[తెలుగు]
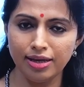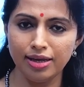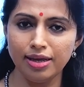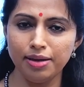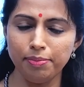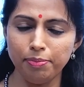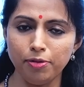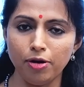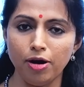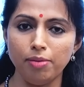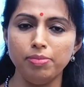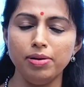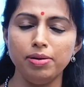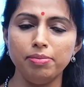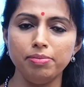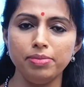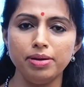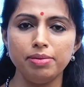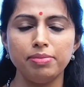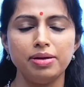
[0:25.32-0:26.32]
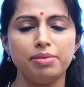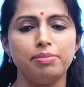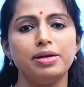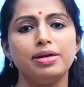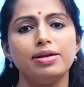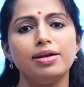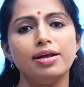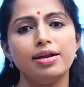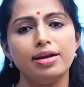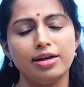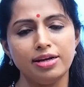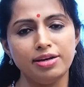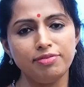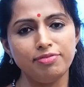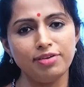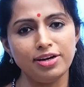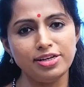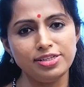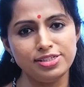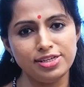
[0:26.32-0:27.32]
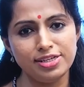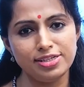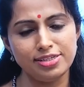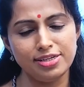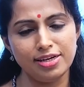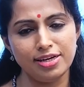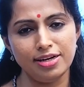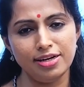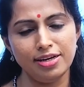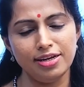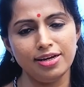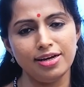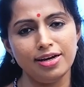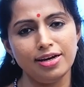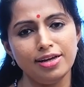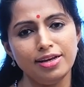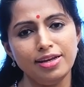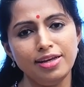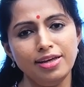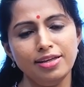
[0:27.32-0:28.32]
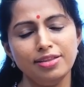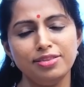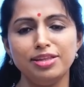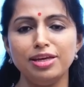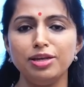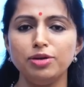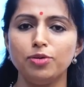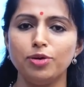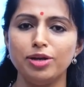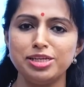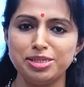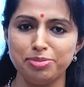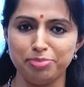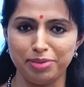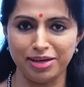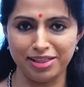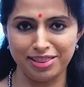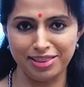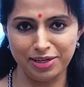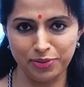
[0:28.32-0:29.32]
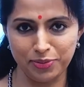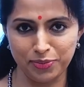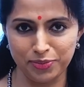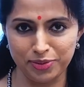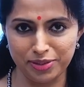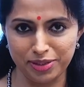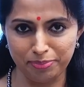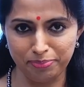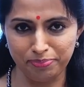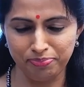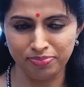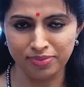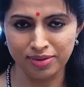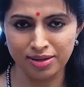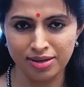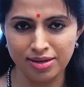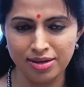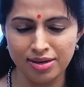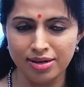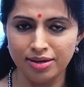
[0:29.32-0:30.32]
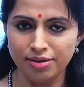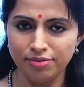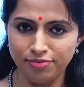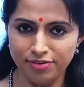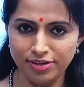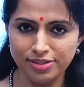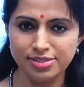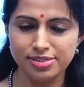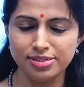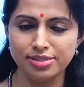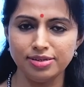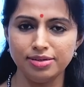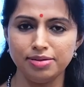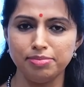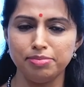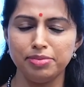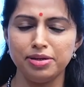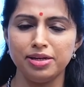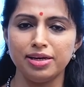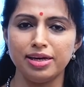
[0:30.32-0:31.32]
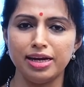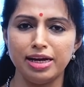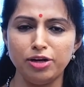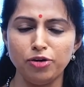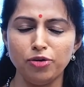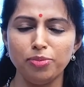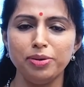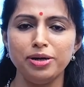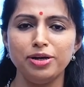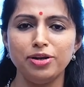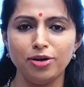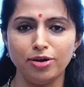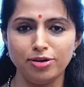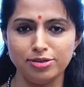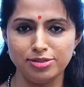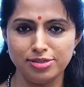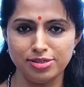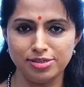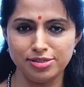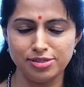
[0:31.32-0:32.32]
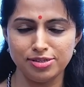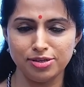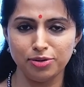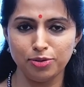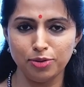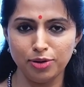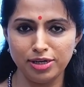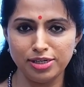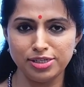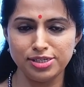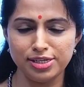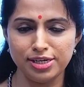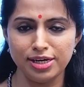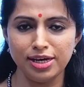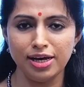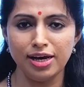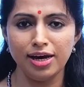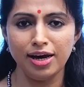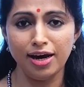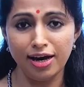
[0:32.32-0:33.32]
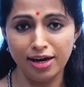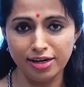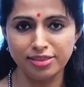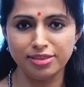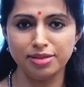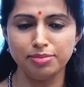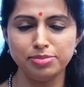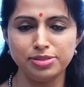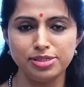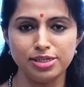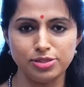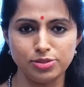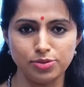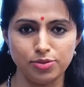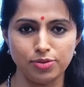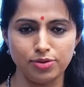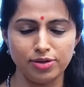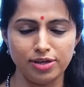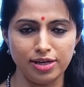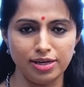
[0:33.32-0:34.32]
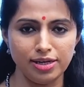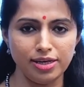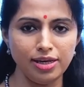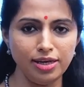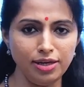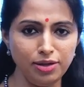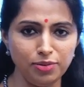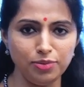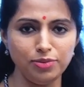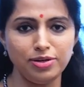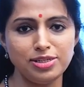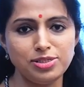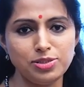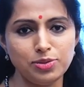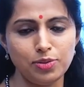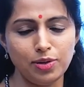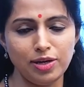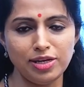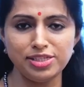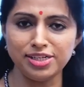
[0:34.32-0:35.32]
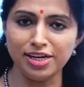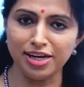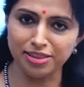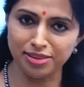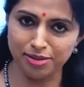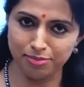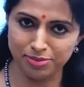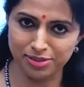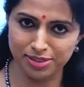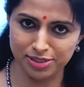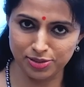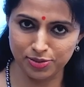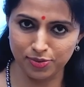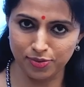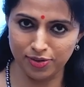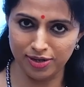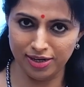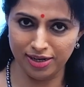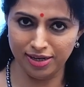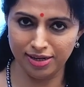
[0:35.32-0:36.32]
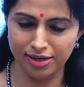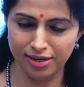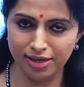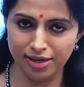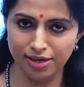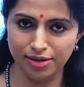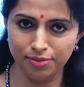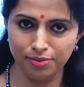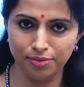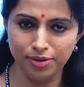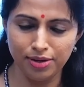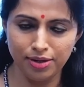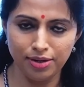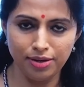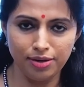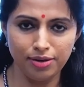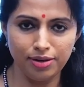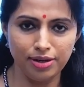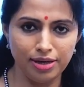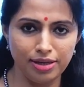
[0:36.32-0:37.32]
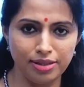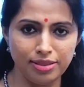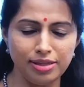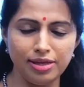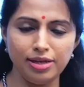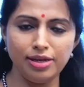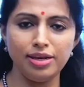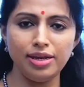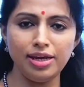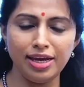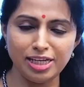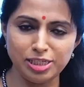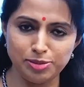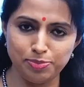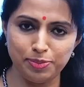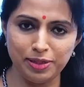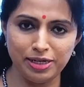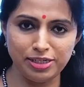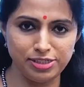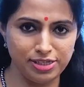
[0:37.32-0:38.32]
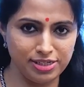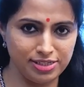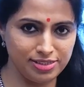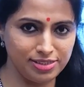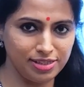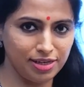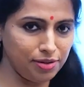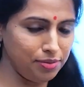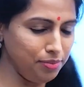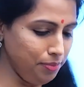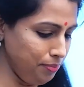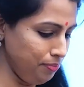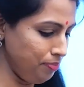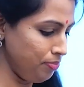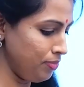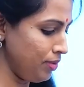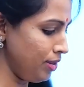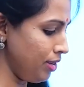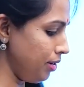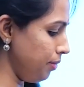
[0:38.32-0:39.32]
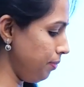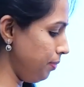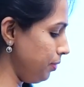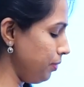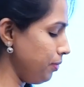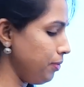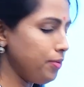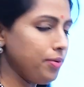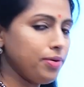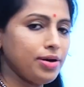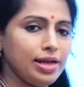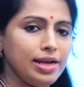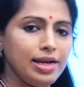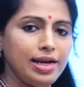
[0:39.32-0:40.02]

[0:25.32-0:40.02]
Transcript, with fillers: ఈ ప్రాబ్లమ్ని మనం ఎట్లా రెక్టిఫై చేసేయాలి అని దీని గురించి మాట్లాడుకుంటాం ఫస్ట్ మనకు ఎండోమెట్రియాసిస్ గురించి అర్థం చేసుకోవటానికి యూట్రస్ గురించి అర్థం చేసుకోవాలి నేను దీన్ని ఎక్స్ప్లెయిన్ చేస్తాను ఇప్పుడు ఒక